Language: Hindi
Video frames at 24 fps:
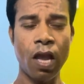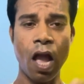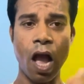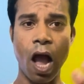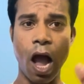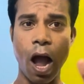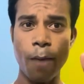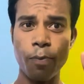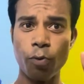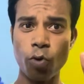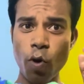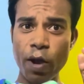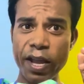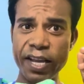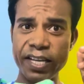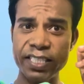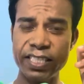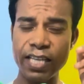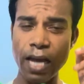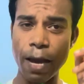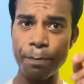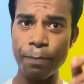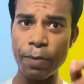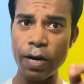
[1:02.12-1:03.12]
आपको
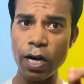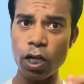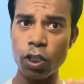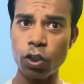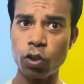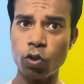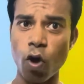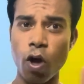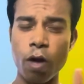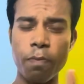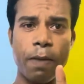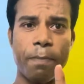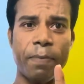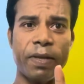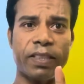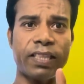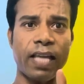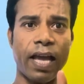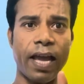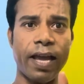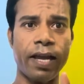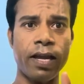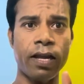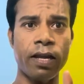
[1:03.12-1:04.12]
एग्जाम्पल के तौर पर
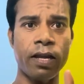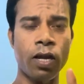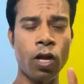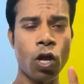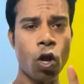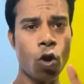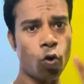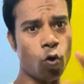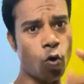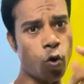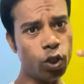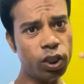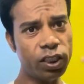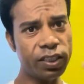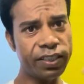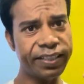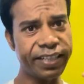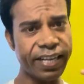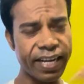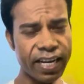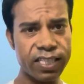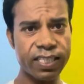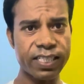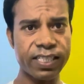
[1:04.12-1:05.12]
बताए खुद
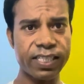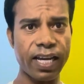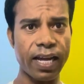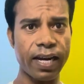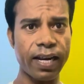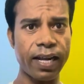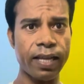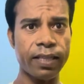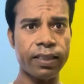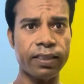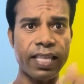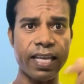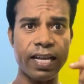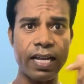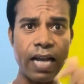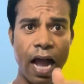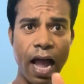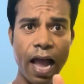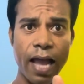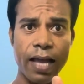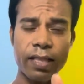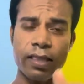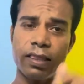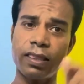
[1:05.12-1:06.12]
टेस्ट करे
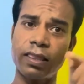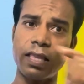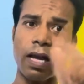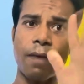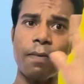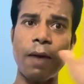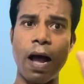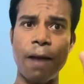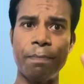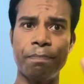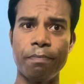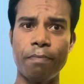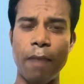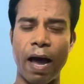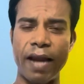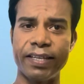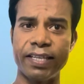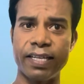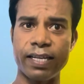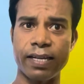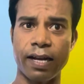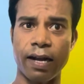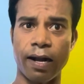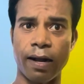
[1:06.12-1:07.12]
दिखाए तब आप
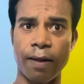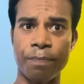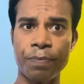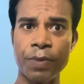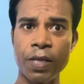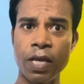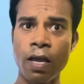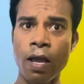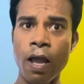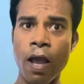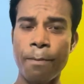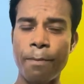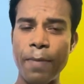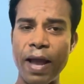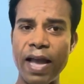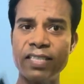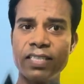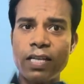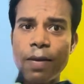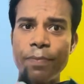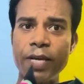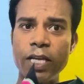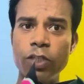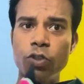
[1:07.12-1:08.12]
मानिएगा मैं
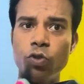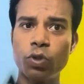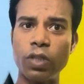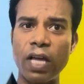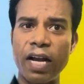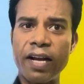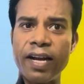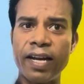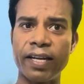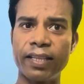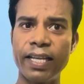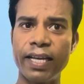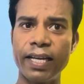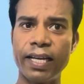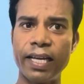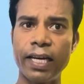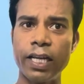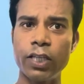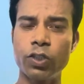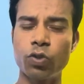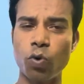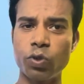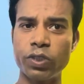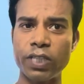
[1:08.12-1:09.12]
जब ये जूता खरीदने के
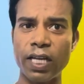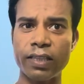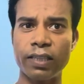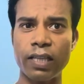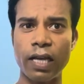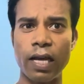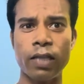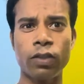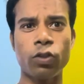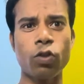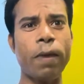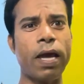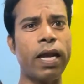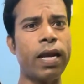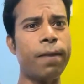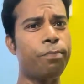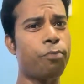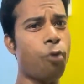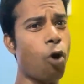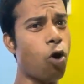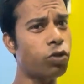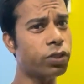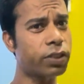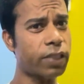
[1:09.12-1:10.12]
लिए सोचा था तो मैंने
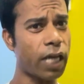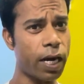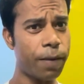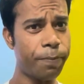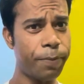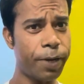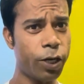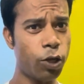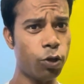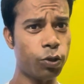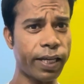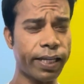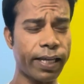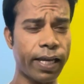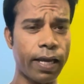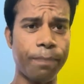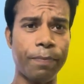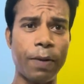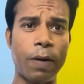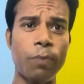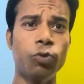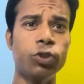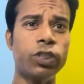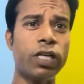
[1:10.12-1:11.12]
बहुत सारे वीडियो देखे
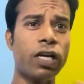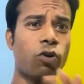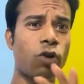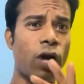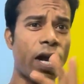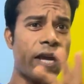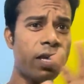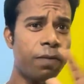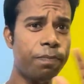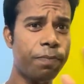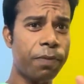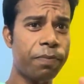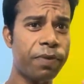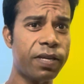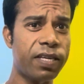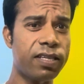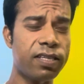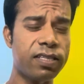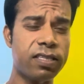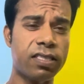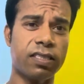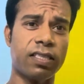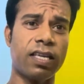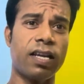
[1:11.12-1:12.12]
पर मुझे कहीं पे भी
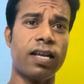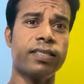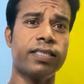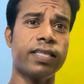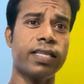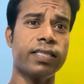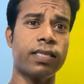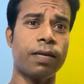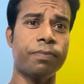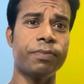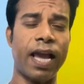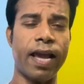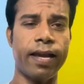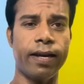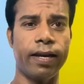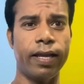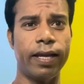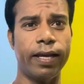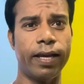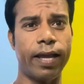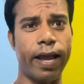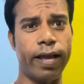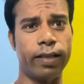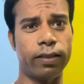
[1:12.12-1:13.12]
इस तरह से समझाया
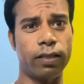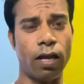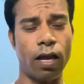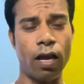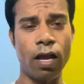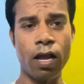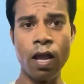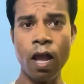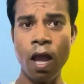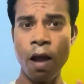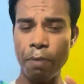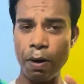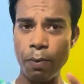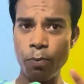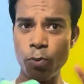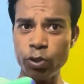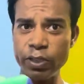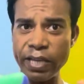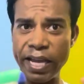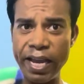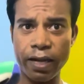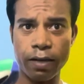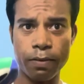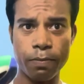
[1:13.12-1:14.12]
नहीं गया था पर
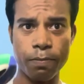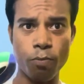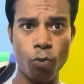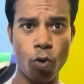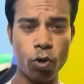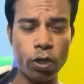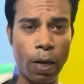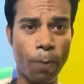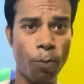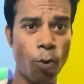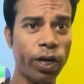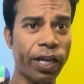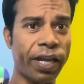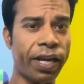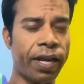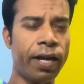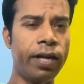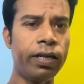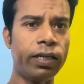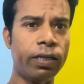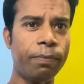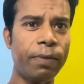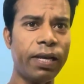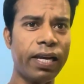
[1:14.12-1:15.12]
मुझे एक मोटा मोटी
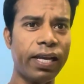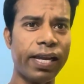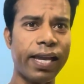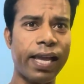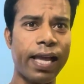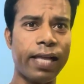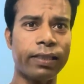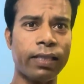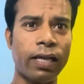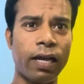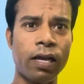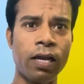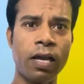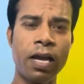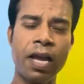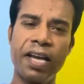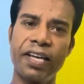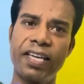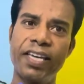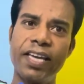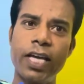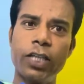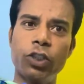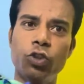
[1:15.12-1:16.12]
हिंट मिल गया था
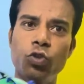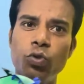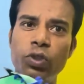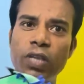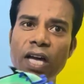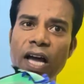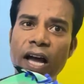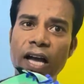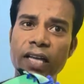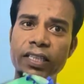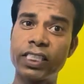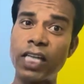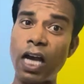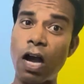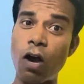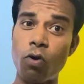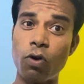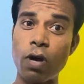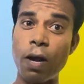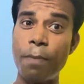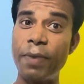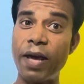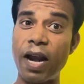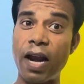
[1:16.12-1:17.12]
कि ये जूता अच्छा
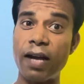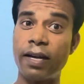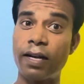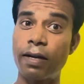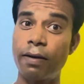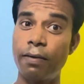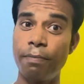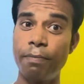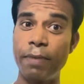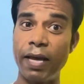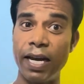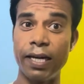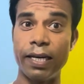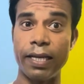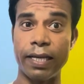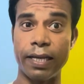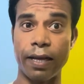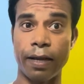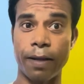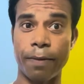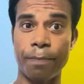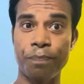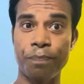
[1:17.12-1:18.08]
होगा मेरा मेरे लिए